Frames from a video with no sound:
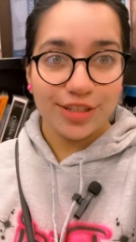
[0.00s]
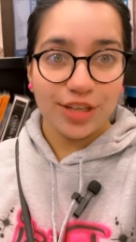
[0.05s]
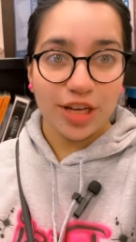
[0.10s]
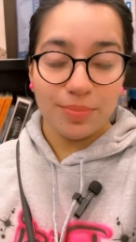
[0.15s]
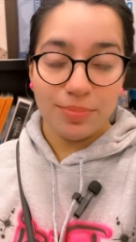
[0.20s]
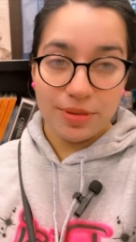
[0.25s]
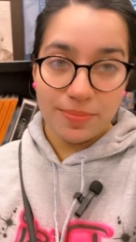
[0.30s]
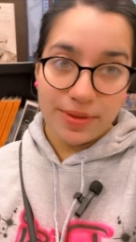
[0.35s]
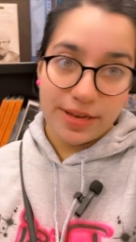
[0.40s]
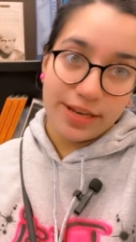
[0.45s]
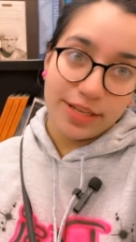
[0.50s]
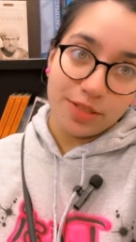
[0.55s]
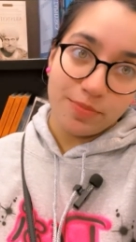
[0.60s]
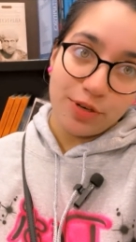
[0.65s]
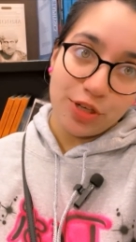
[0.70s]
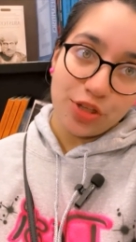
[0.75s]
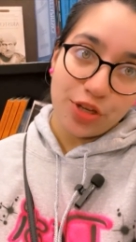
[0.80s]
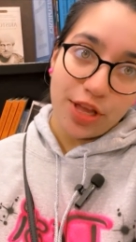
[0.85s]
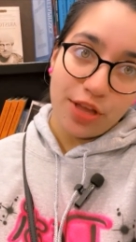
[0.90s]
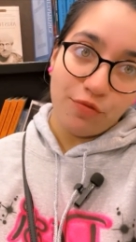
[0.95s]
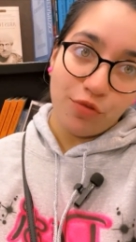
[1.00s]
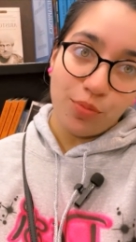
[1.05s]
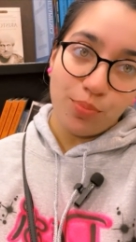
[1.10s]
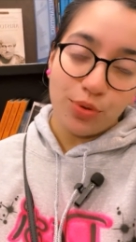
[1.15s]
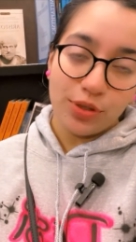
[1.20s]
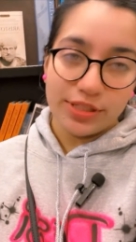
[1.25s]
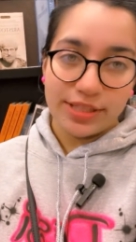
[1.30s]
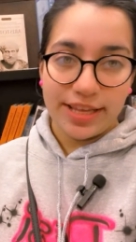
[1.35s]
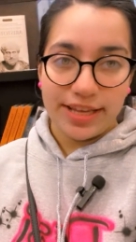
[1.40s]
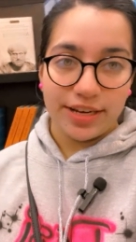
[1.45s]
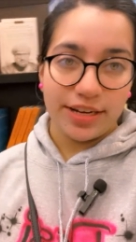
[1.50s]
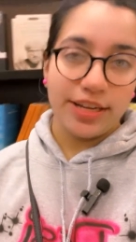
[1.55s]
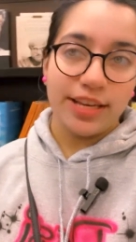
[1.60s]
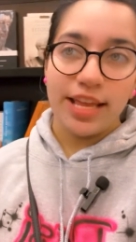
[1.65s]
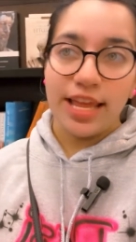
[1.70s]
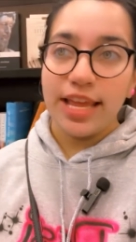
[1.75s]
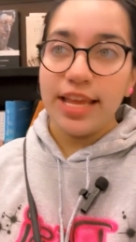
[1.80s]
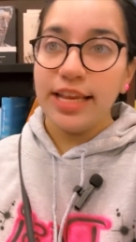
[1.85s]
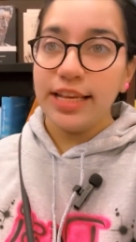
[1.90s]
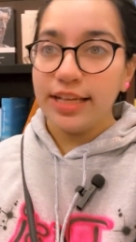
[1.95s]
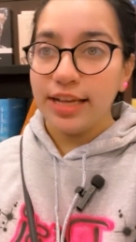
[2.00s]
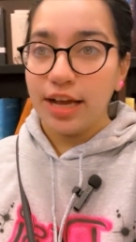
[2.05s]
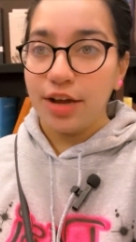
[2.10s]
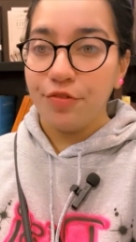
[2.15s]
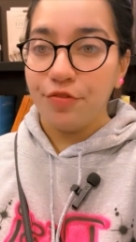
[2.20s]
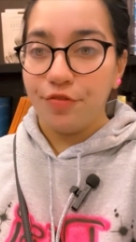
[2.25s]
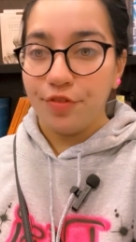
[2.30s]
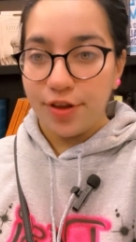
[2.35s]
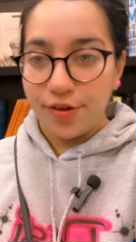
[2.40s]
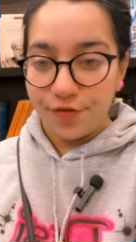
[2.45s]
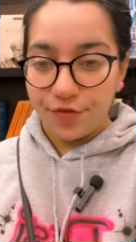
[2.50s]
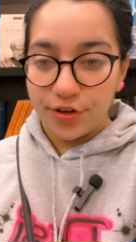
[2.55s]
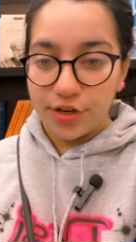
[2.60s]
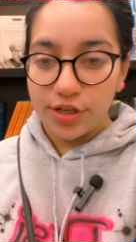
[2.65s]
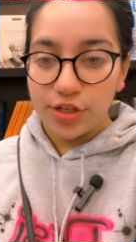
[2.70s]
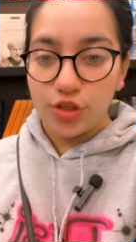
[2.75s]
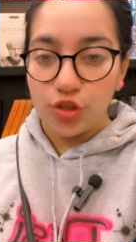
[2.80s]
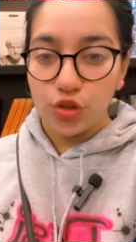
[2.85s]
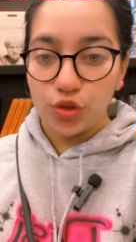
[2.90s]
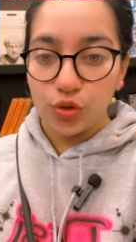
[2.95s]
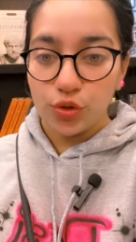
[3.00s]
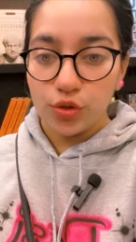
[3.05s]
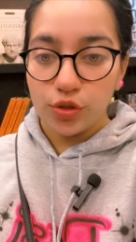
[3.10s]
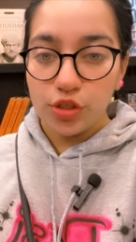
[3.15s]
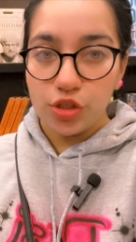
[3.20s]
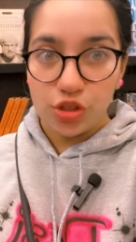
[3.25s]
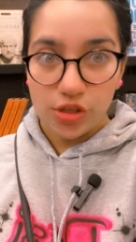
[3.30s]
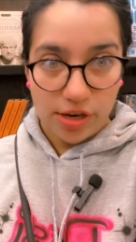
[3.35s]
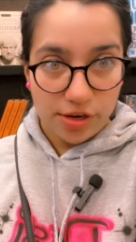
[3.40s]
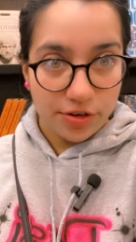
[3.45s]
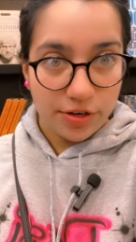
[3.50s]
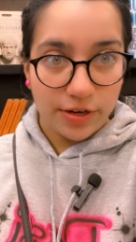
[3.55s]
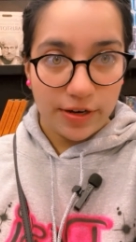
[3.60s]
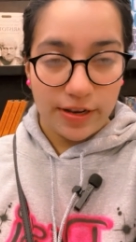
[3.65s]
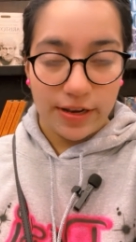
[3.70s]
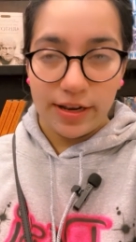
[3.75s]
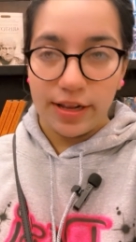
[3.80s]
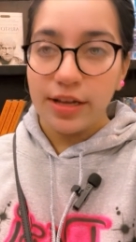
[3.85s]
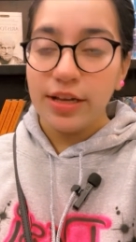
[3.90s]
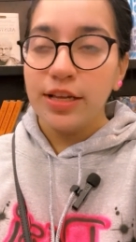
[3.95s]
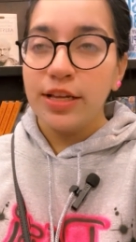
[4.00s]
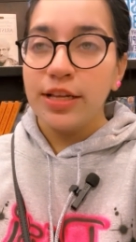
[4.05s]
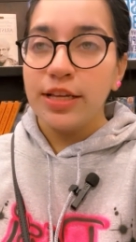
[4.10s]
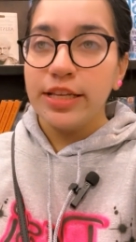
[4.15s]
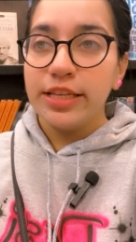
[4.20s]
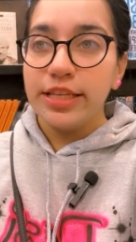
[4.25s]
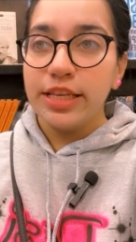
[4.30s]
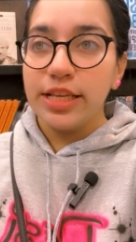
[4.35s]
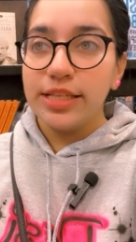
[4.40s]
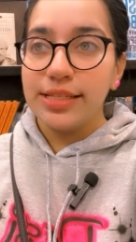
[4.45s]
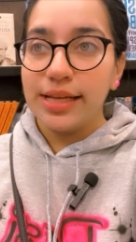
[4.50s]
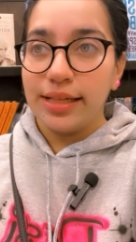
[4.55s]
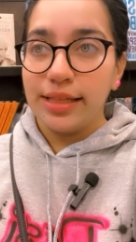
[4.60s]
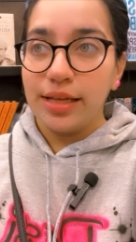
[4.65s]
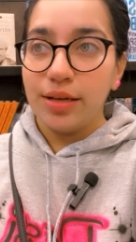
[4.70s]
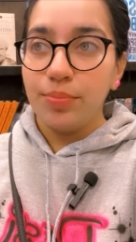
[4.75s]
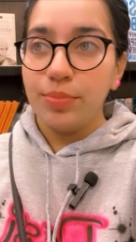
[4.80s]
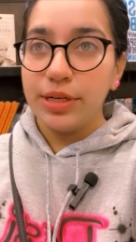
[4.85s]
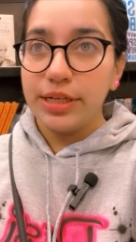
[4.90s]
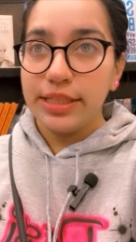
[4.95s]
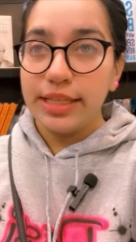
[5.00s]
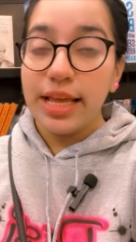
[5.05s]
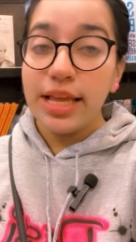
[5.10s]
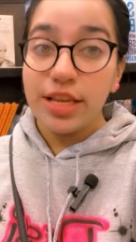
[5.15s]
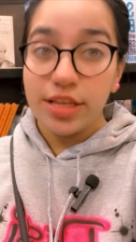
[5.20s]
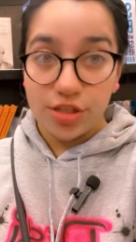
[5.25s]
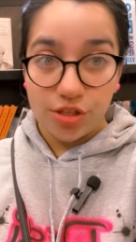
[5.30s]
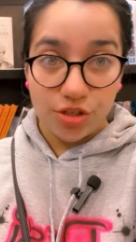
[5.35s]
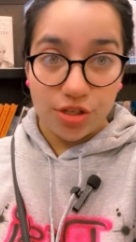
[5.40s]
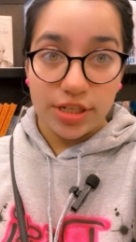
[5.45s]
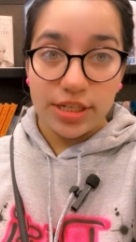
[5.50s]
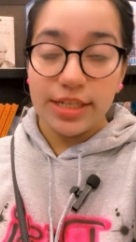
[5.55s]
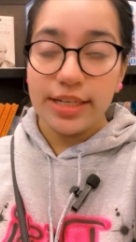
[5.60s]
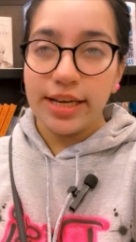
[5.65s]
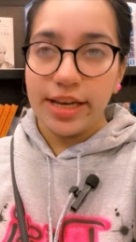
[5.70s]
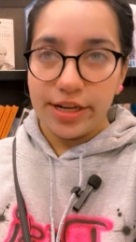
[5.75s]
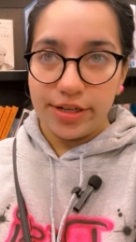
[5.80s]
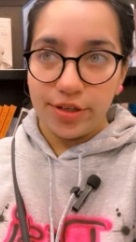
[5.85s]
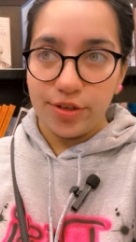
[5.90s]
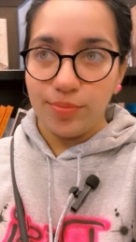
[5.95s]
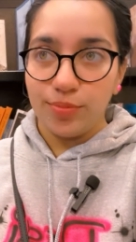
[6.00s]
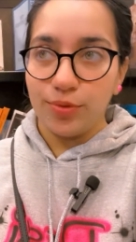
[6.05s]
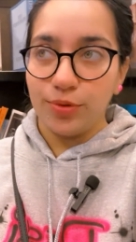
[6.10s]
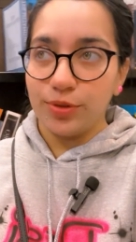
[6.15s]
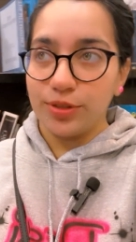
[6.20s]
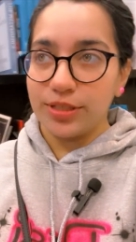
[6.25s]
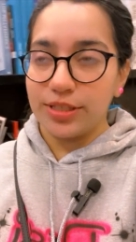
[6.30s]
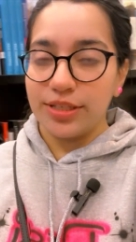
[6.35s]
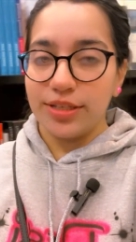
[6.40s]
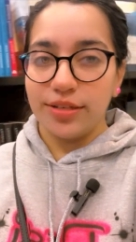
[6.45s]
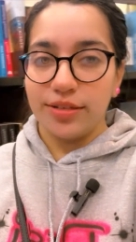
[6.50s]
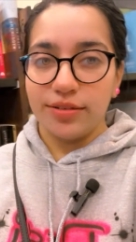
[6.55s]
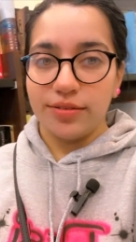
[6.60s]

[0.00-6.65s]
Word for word: तो अभी मेरे हस्बैंड जो है वो बुक देख रहे हैं इनका फेवरेट जो जर्नर है ना ये ज़्यादा पढ़ते हैं हिस्ट्री रिलेटेड बुक्स